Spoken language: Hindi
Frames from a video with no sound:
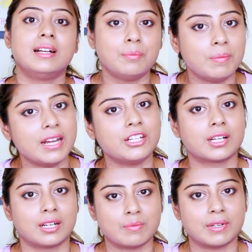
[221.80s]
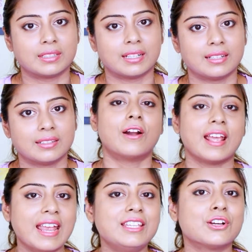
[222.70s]
रिप्लेनिश करना पड़ता है और
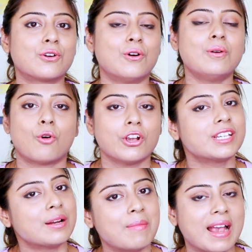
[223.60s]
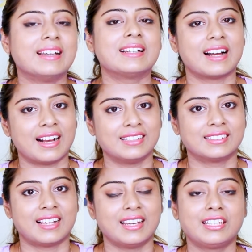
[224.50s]
एच को मॉइस्चर मैग्नेट कहा
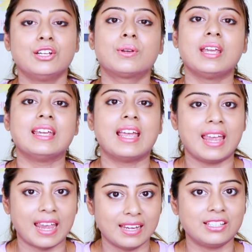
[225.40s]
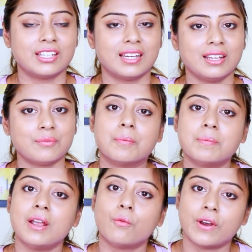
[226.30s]
जाता है क्योंकि ये एच
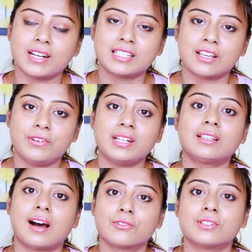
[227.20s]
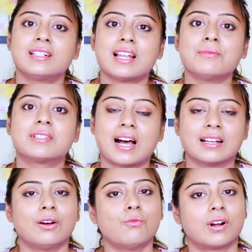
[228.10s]
अपने वेट से भी थाउजेंड टाइम
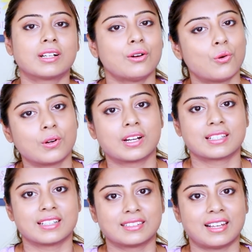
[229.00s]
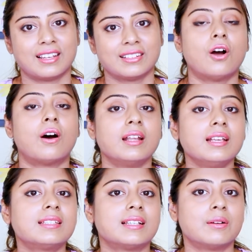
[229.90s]
ज्यादा वाटर होल्ड कर सकता है और
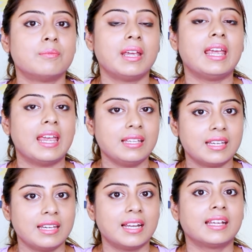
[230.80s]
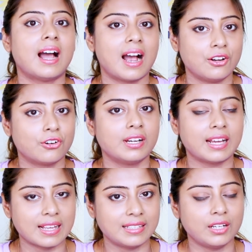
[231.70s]
इस सिरम में एच यानी कि
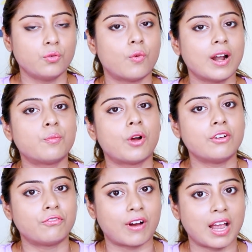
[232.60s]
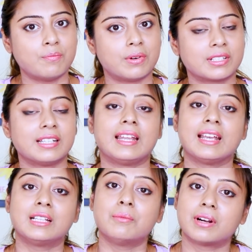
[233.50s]
हाइलोरिक एसिड 1.5 परसेंट
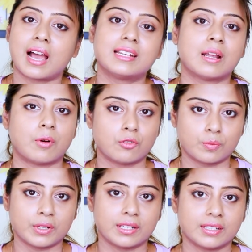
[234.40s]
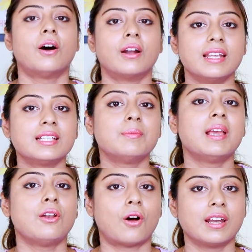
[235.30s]
एकदम राइट अमाउंट में है और
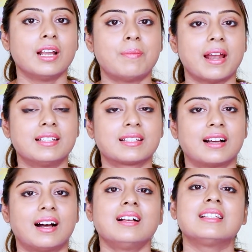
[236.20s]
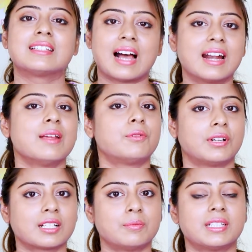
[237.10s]
इसमें लॉरियल पेरिस का सारे
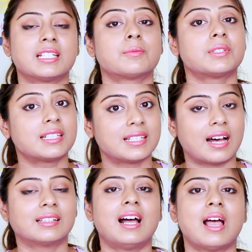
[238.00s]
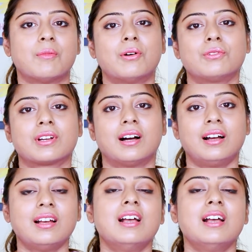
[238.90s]
प्रोडक्ट्स में से सबसे ज्यादा अमाउंट का